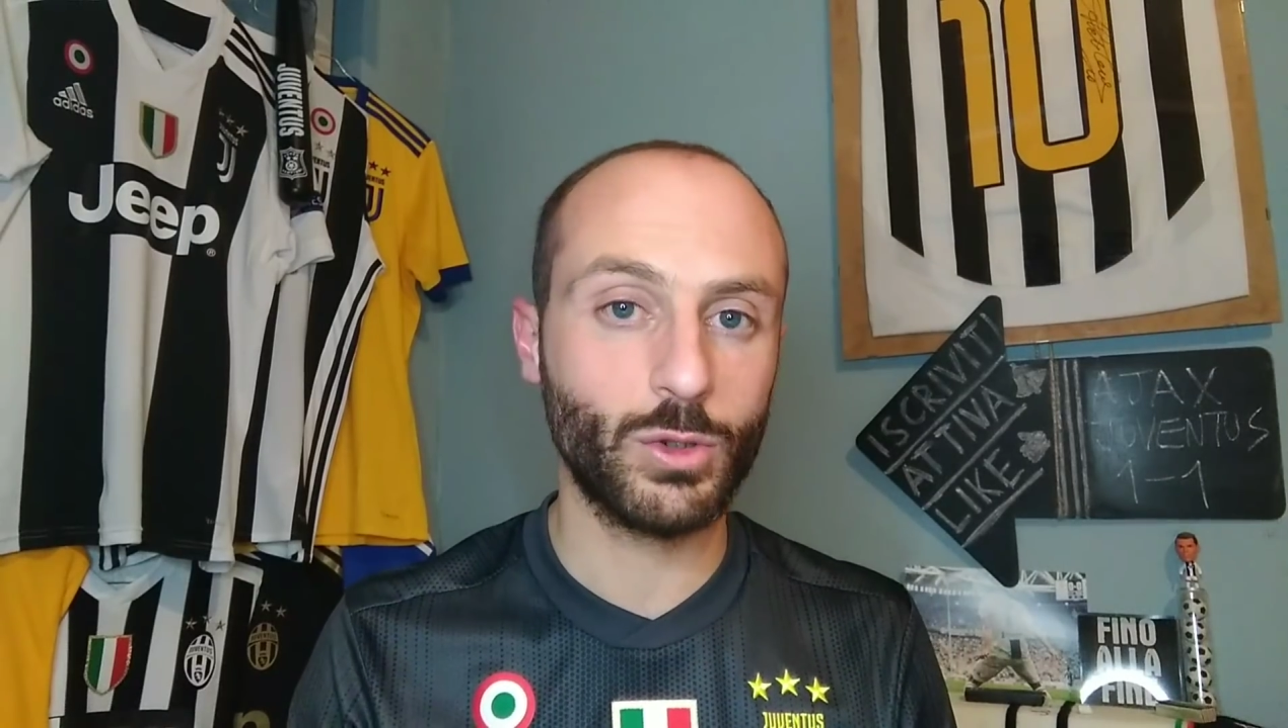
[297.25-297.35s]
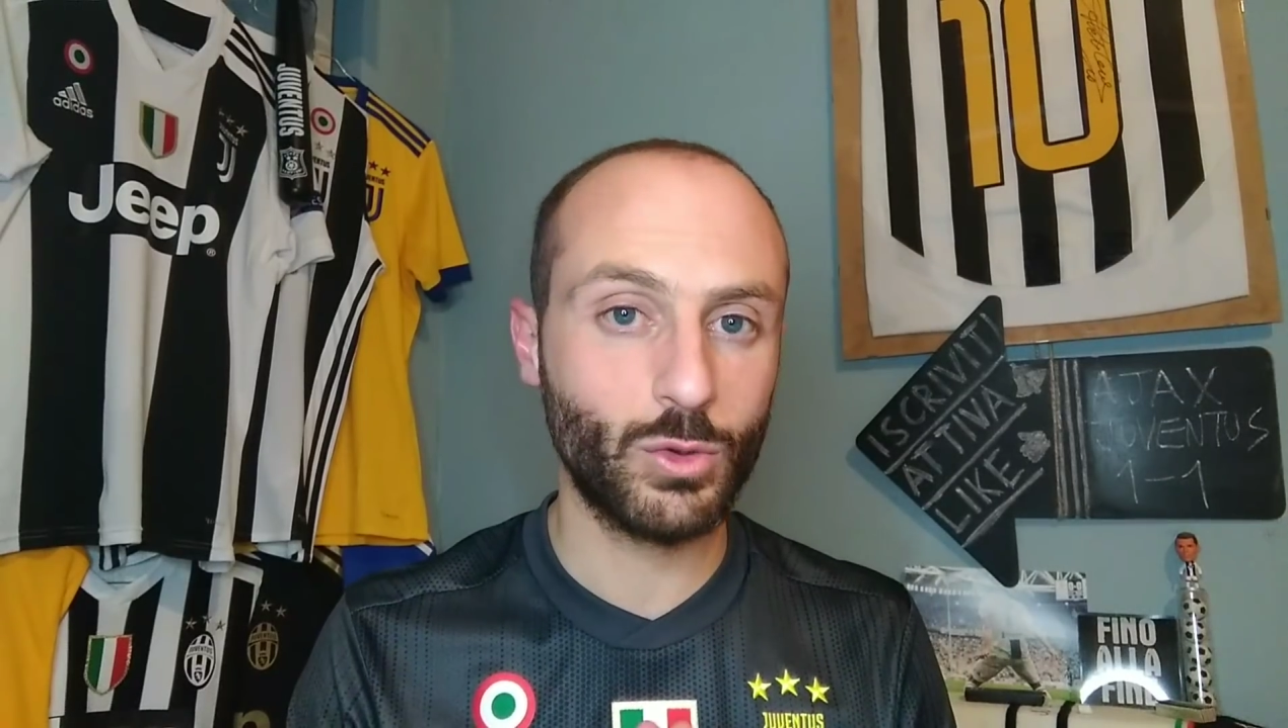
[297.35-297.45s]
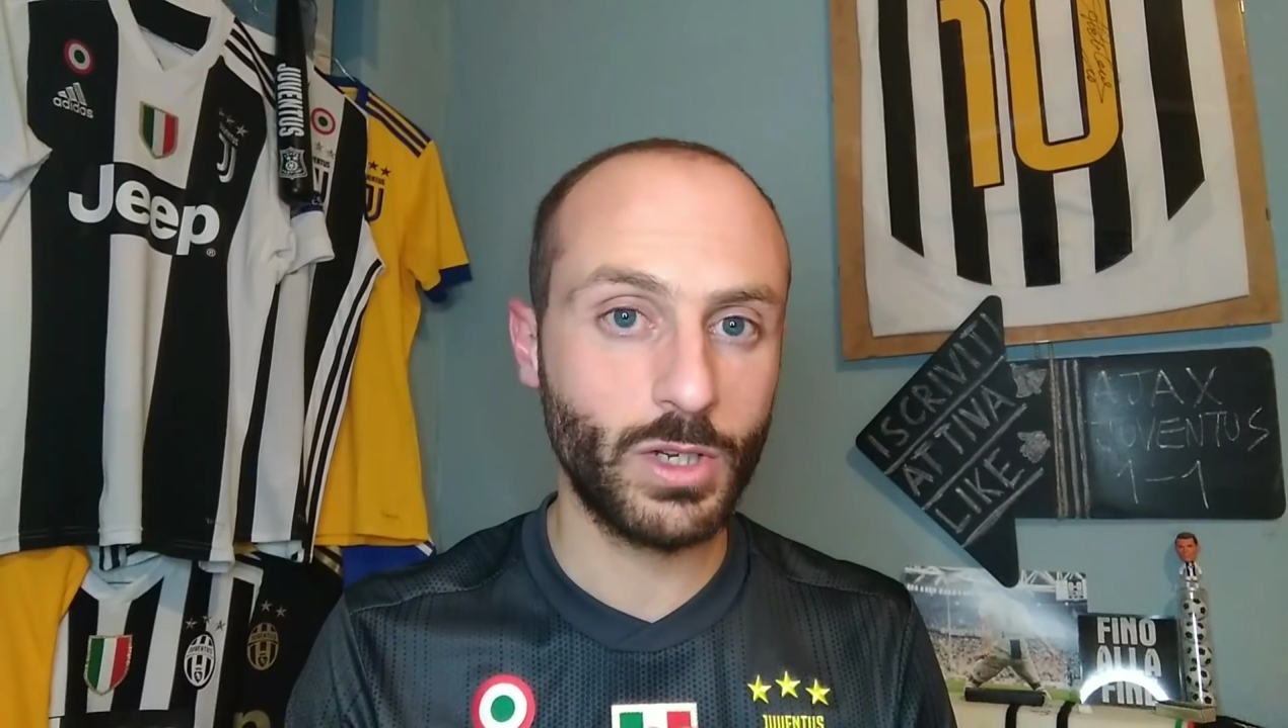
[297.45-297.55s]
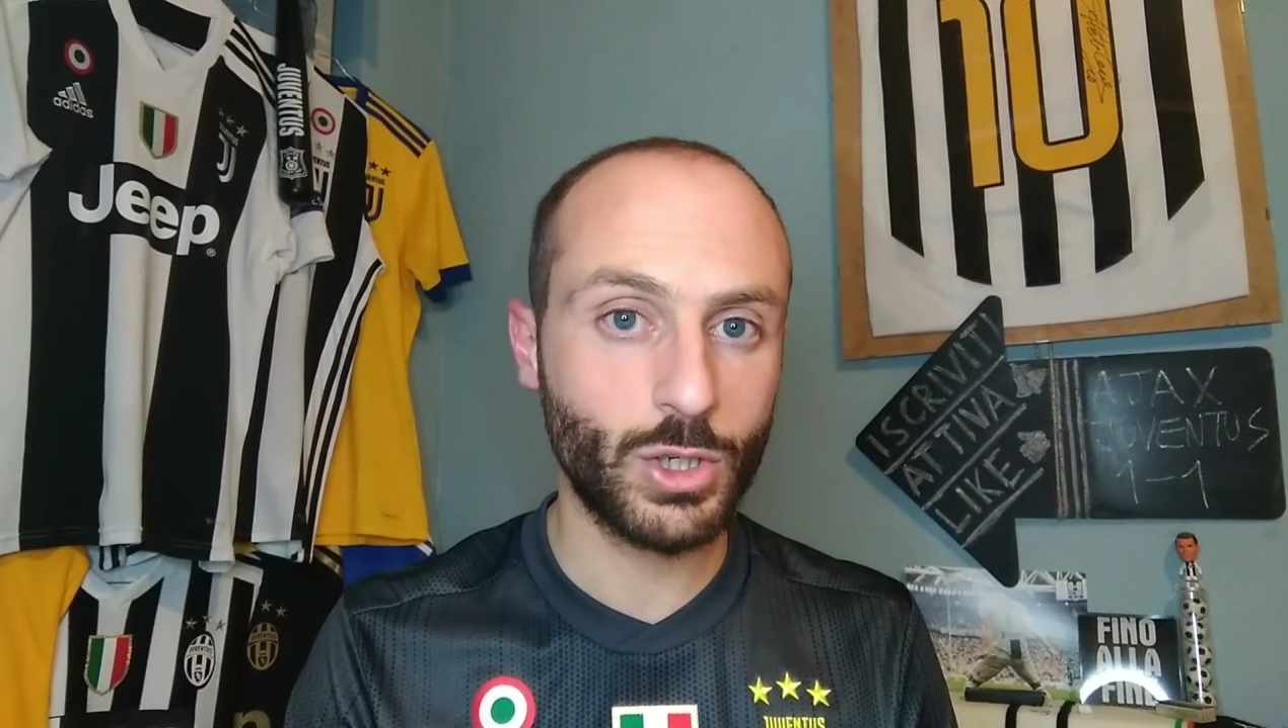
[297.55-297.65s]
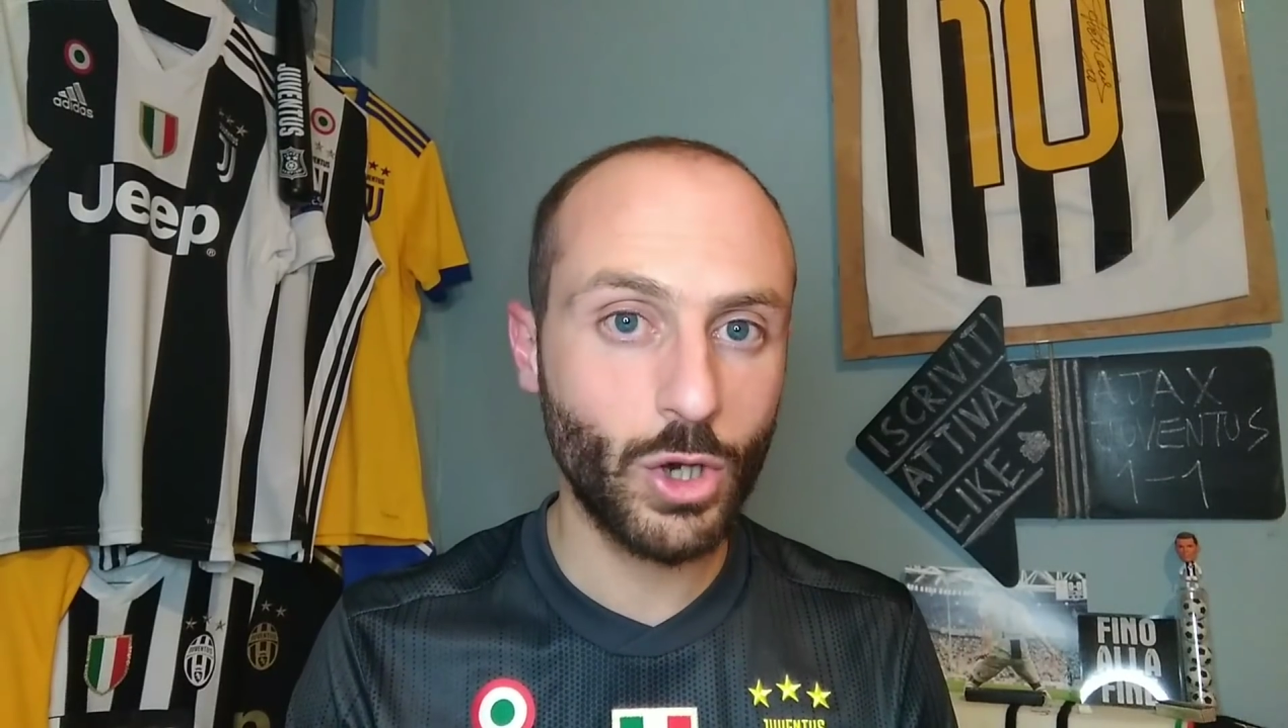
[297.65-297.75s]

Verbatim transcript: costruire